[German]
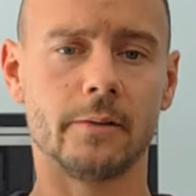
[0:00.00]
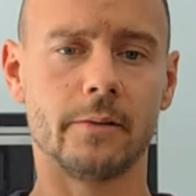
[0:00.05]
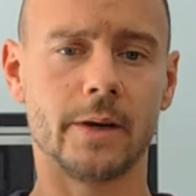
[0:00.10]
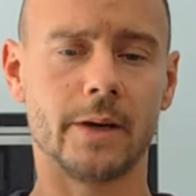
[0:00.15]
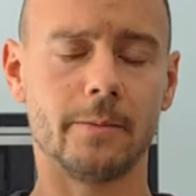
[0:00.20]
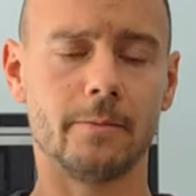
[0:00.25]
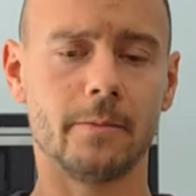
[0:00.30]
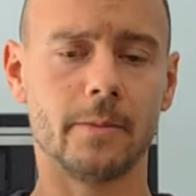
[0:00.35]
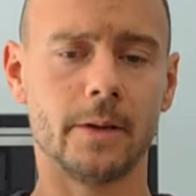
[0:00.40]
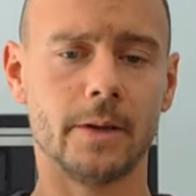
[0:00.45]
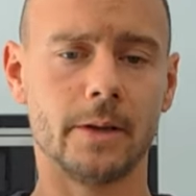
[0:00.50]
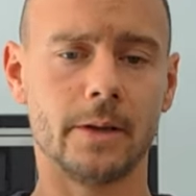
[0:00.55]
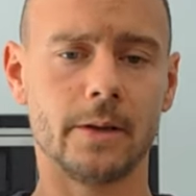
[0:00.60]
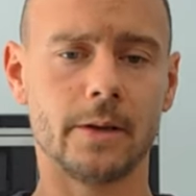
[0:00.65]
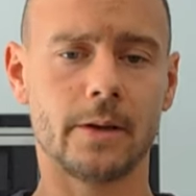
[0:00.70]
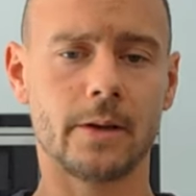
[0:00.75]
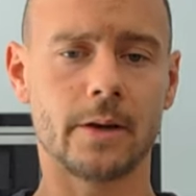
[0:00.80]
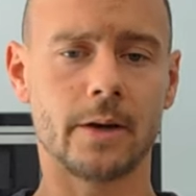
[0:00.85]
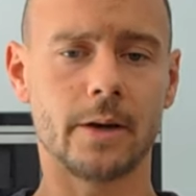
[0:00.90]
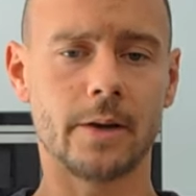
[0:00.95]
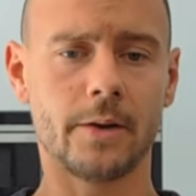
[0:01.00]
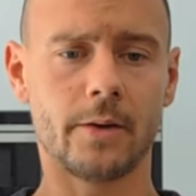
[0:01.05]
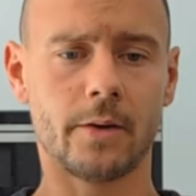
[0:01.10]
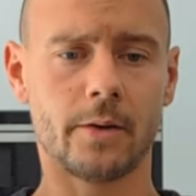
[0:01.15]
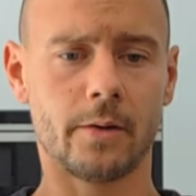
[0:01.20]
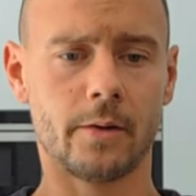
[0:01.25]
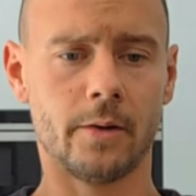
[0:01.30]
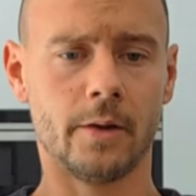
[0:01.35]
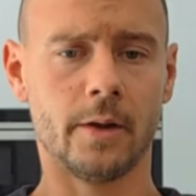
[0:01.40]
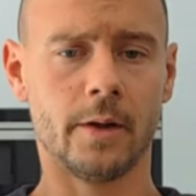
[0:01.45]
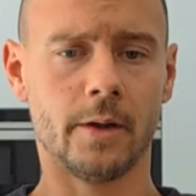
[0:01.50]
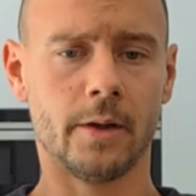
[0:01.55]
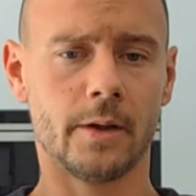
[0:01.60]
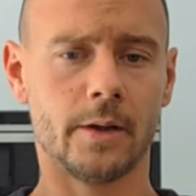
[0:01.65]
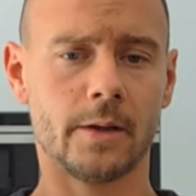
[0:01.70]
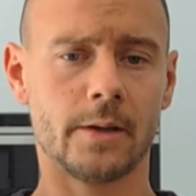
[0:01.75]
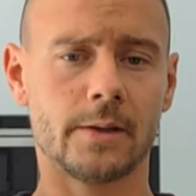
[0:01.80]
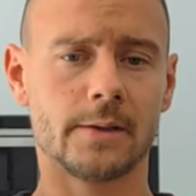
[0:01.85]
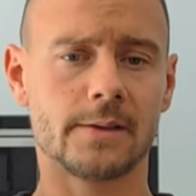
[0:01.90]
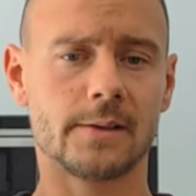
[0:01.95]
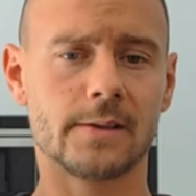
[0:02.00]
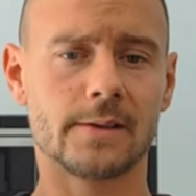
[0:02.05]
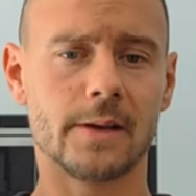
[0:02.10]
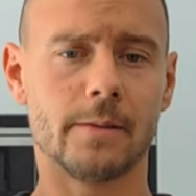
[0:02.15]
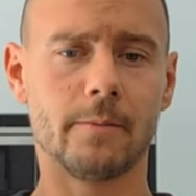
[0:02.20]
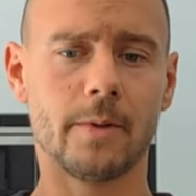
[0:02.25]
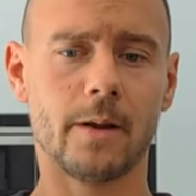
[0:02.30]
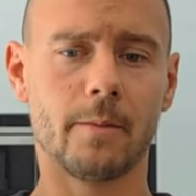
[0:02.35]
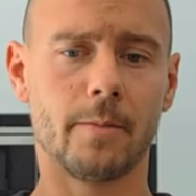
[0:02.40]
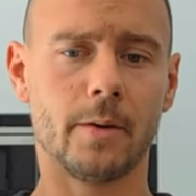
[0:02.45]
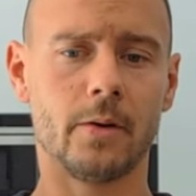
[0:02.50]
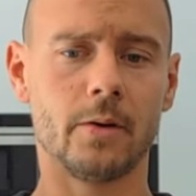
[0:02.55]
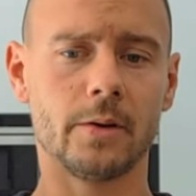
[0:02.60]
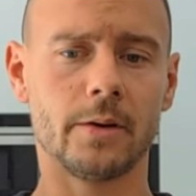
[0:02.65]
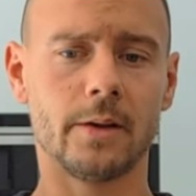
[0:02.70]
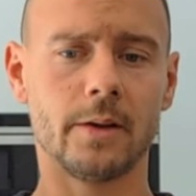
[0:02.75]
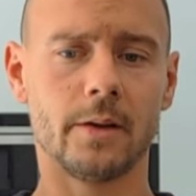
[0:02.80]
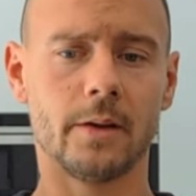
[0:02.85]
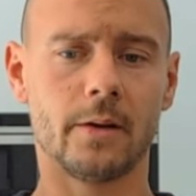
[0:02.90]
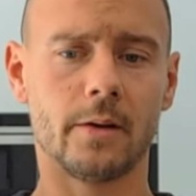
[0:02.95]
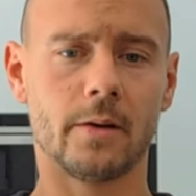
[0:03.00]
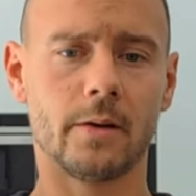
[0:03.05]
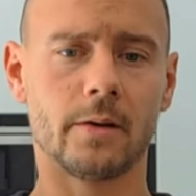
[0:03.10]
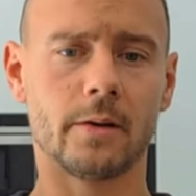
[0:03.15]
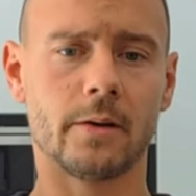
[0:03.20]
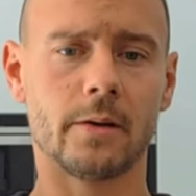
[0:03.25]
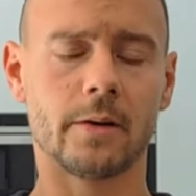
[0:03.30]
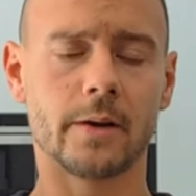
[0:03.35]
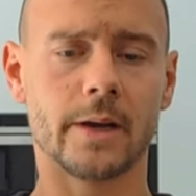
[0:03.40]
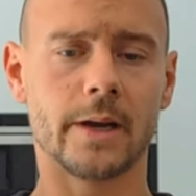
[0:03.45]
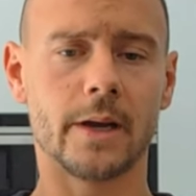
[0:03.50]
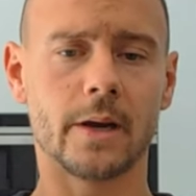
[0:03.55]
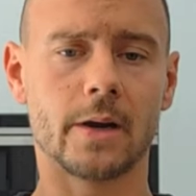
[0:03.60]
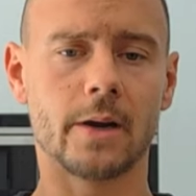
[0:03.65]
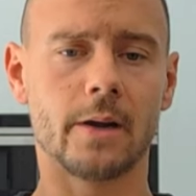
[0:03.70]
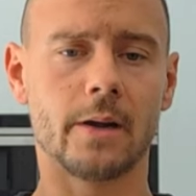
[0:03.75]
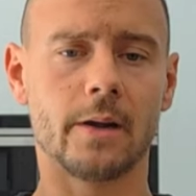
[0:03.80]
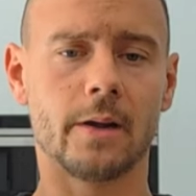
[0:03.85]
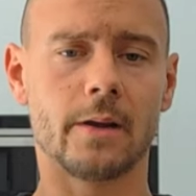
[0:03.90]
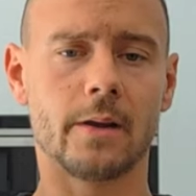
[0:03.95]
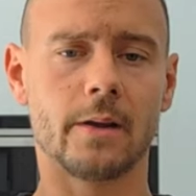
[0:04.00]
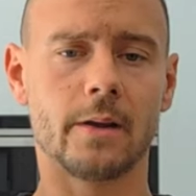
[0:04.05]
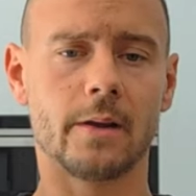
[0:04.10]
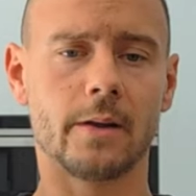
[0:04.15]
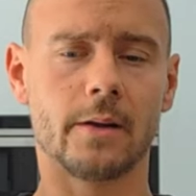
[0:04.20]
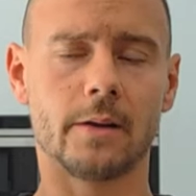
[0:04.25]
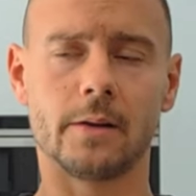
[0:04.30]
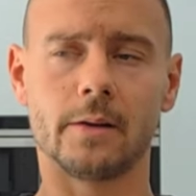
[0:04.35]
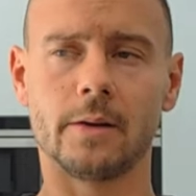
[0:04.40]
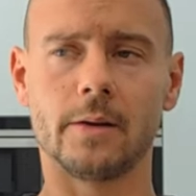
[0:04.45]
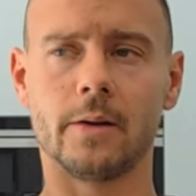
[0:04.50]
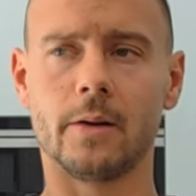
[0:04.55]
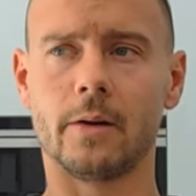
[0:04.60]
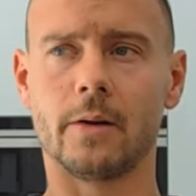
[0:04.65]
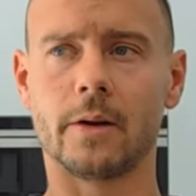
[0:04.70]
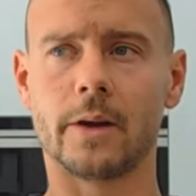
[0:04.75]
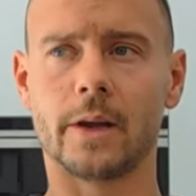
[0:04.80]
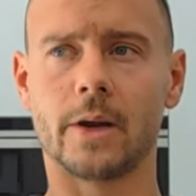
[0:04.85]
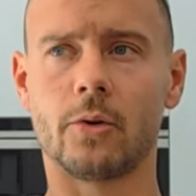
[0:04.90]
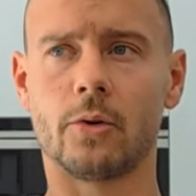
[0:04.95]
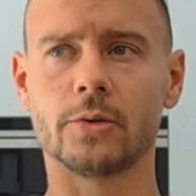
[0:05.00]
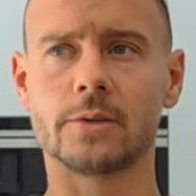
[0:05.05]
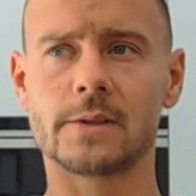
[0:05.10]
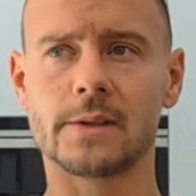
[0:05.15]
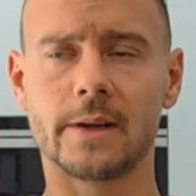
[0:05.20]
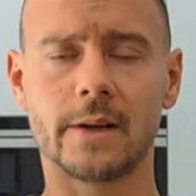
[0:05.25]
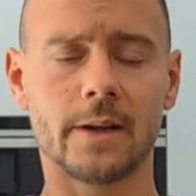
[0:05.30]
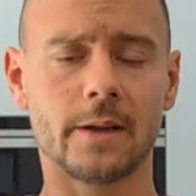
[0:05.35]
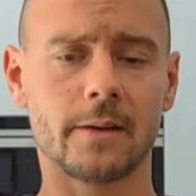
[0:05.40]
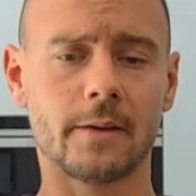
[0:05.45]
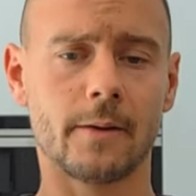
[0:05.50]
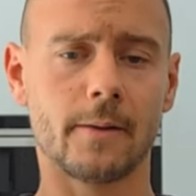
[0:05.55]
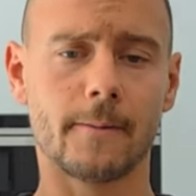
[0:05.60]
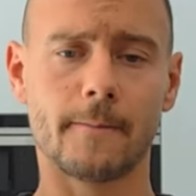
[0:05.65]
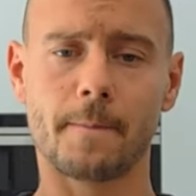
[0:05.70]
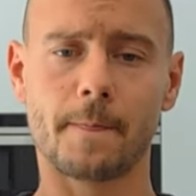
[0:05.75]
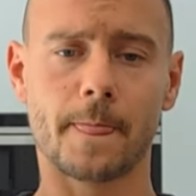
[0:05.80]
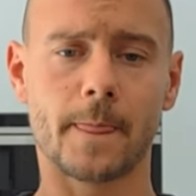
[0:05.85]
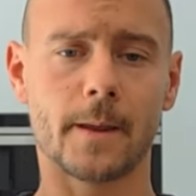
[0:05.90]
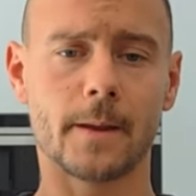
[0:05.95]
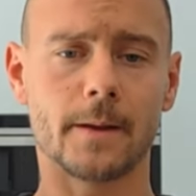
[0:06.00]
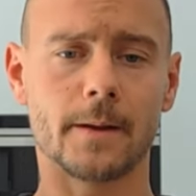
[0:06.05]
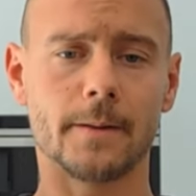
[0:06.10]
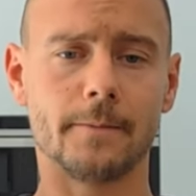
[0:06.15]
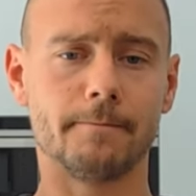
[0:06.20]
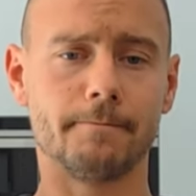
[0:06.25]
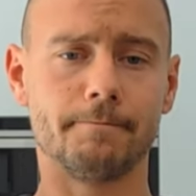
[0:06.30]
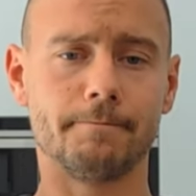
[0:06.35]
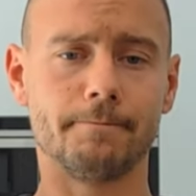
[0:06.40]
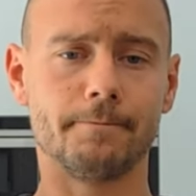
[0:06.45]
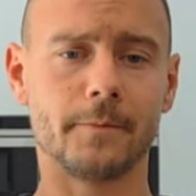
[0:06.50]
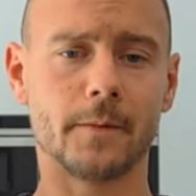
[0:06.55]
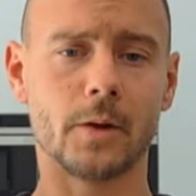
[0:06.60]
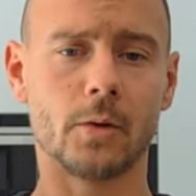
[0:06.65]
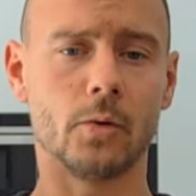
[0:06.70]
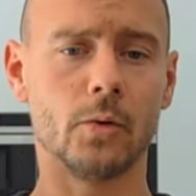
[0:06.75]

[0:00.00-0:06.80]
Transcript: Wir haben einen Kader zusammengebaut in einer, Reak äh, in einer Rekordzeit ähm,